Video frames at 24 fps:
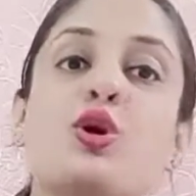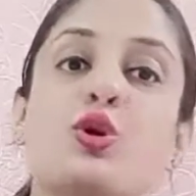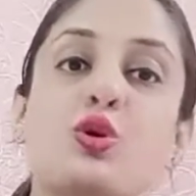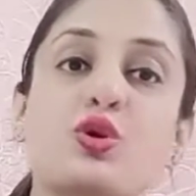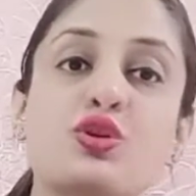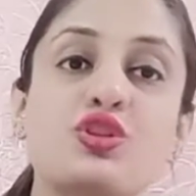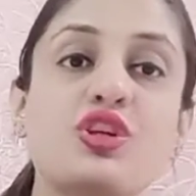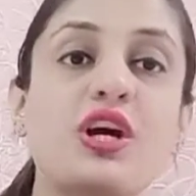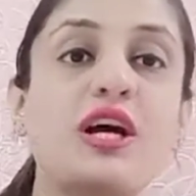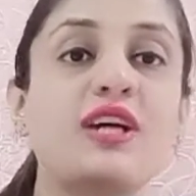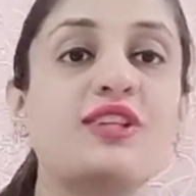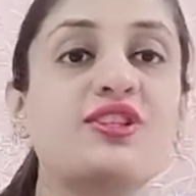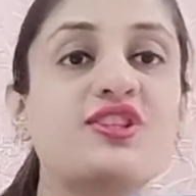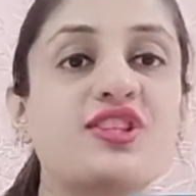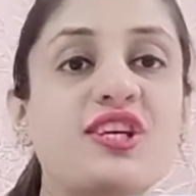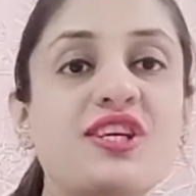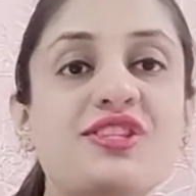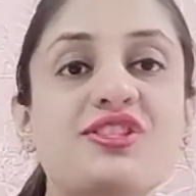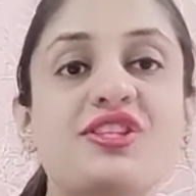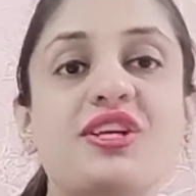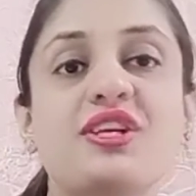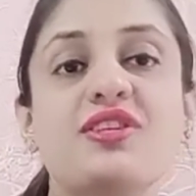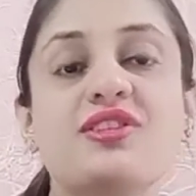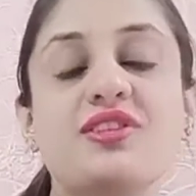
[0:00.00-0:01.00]
कुछ
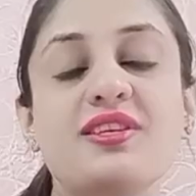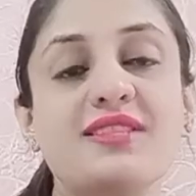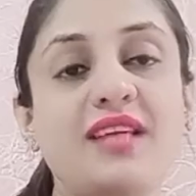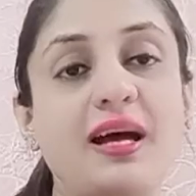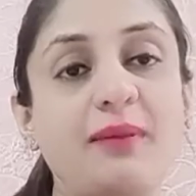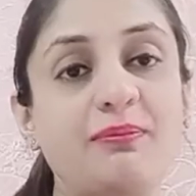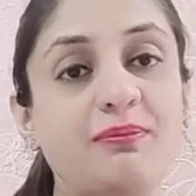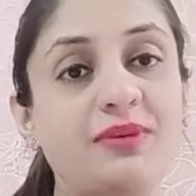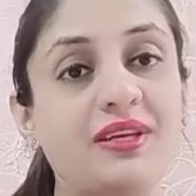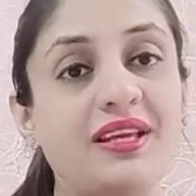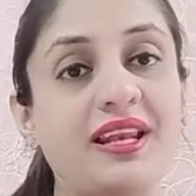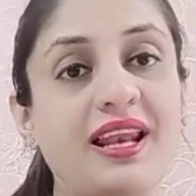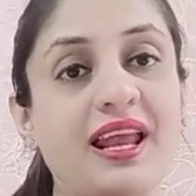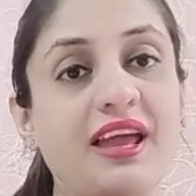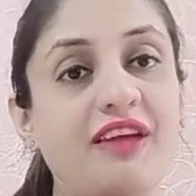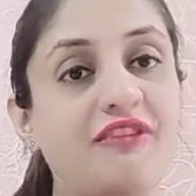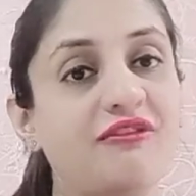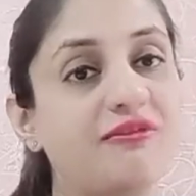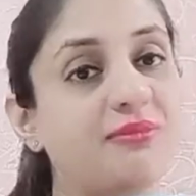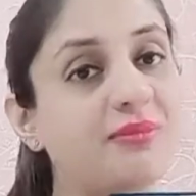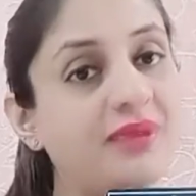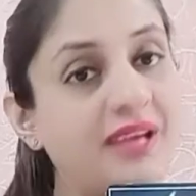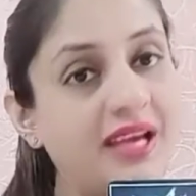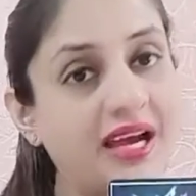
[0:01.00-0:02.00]
अच्छे चेंजेस आपकी
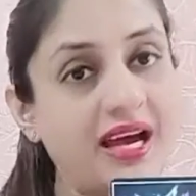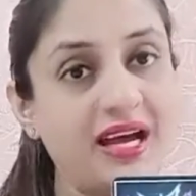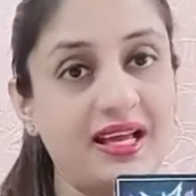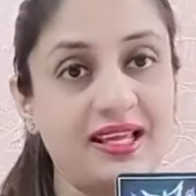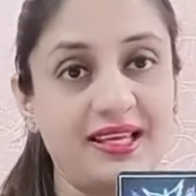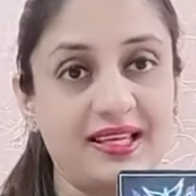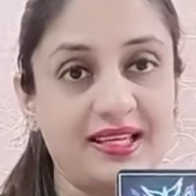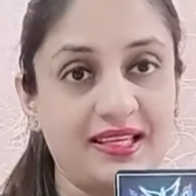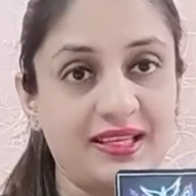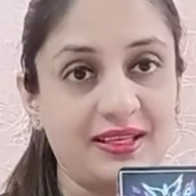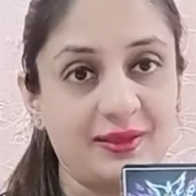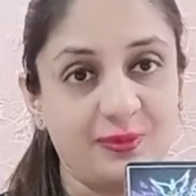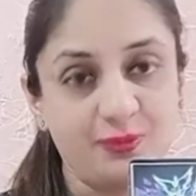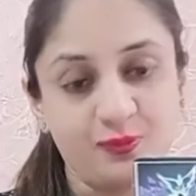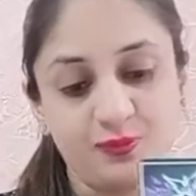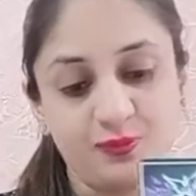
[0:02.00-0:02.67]
लाइफ में आएंगे